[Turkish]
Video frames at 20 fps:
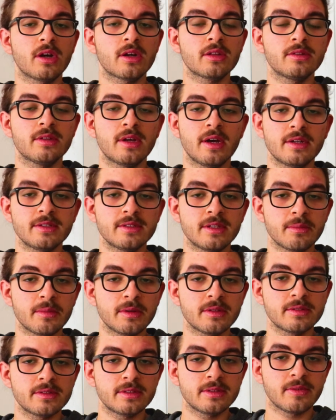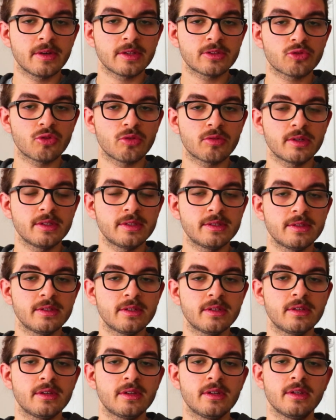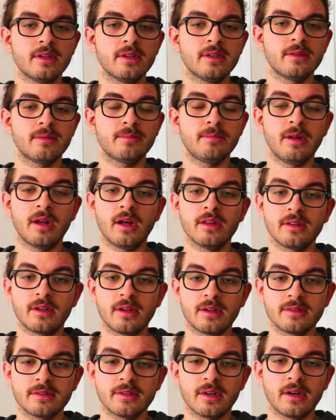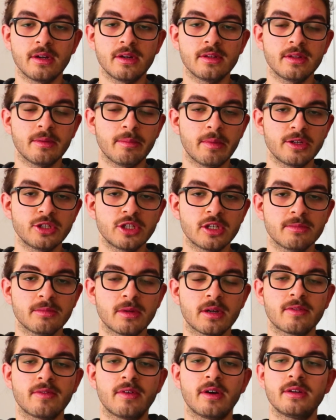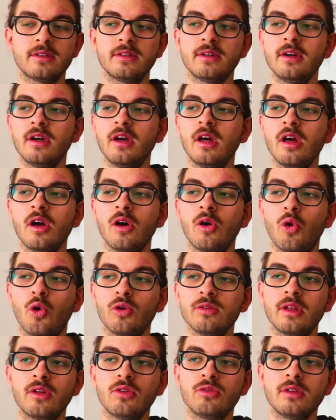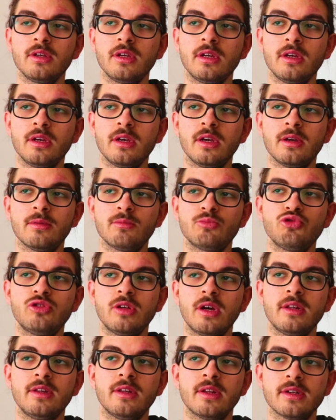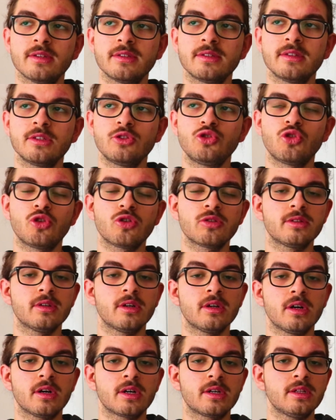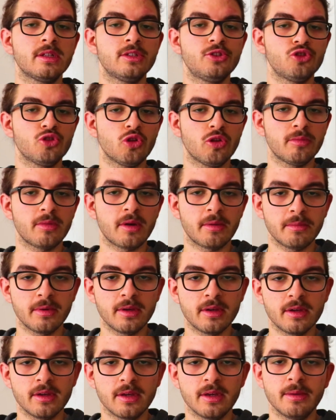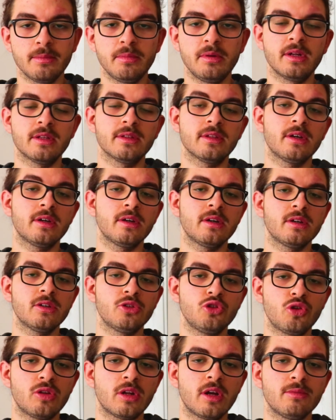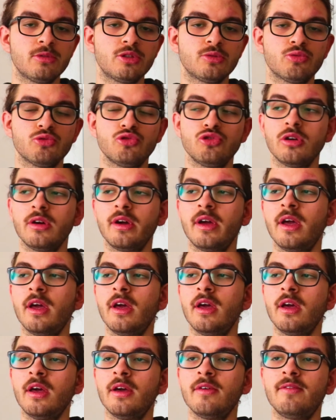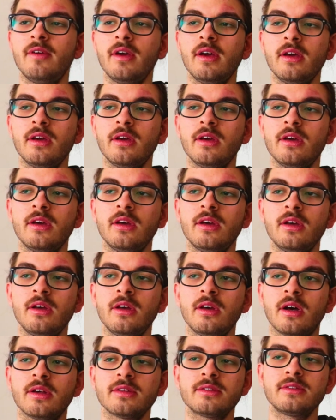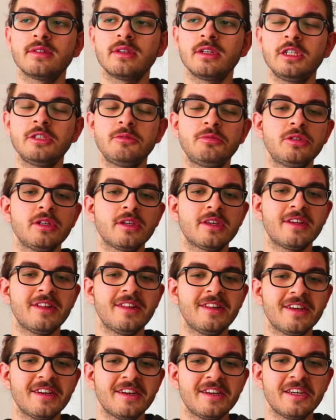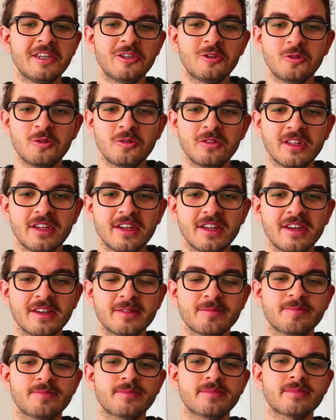aklında her zaman Sivas Kongresi'ni e, planlanan tarihte başlatmak vardı. Ondan dolayı e, bu denli aslında çok da akılcı olmayan bir e, plana yönelmiş bulunuyor. Ve aslında hiçbir şekilde Kürtlere